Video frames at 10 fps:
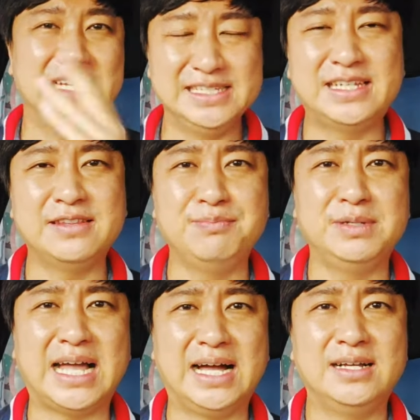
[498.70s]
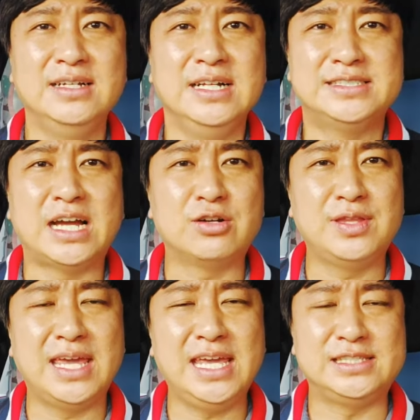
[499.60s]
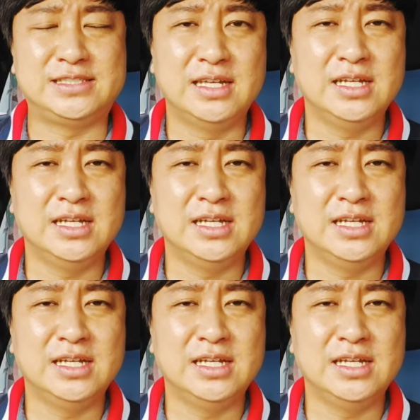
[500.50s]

있겠습니다 자 근데